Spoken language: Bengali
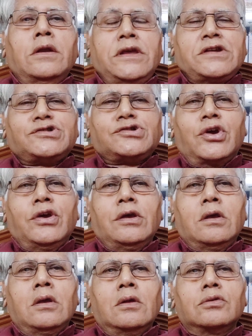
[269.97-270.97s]
নিশ্চয়ই
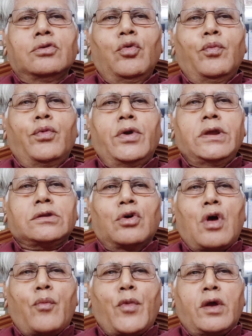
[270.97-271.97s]
ধূপগুড়ি তো
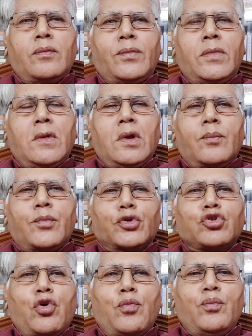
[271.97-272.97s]
আমার
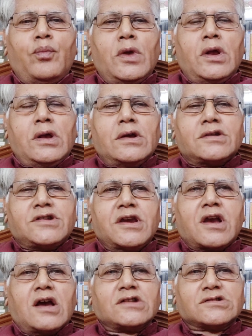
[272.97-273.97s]
প্রথম
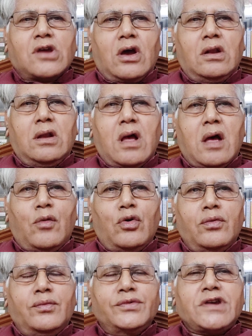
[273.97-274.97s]
শিক্ষাস্থল এবং
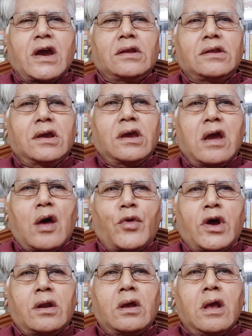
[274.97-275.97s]
যেখান থেকে
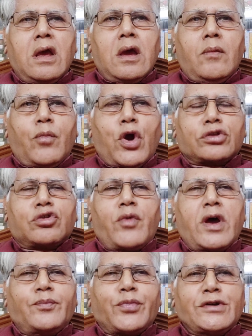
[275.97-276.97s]
আমার
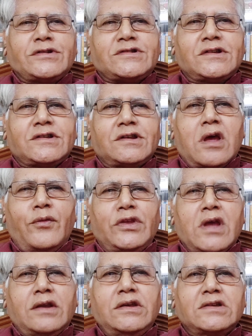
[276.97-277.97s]
বর্তমান পরিস্থিতিতে আমি
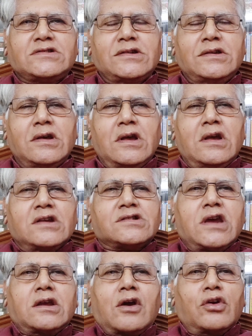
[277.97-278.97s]
দাঁড়িয়েছি
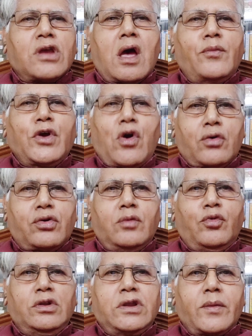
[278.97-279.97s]
সেই কথা আমি কখনো
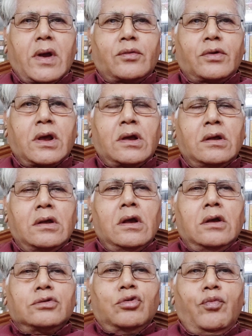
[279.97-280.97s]
বলতে পারবো না
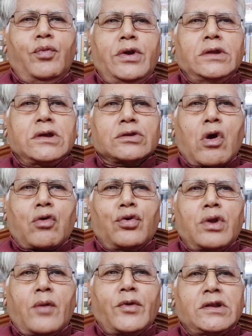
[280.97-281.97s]
ধূপগুড়িতে তখন
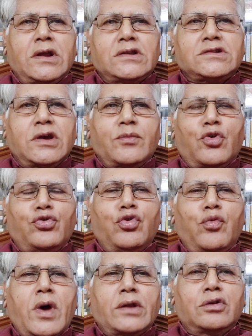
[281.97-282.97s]
আমাদের যে বন্ধু
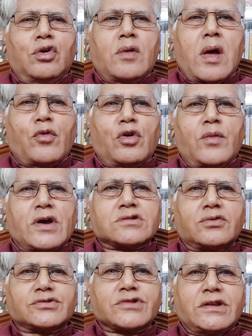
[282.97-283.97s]
বান্ধব এবং
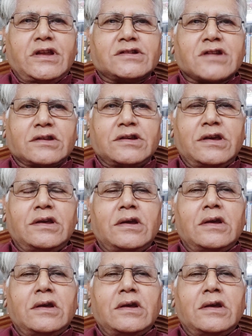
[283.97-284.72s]
মাস্টারমশাইদের সাথে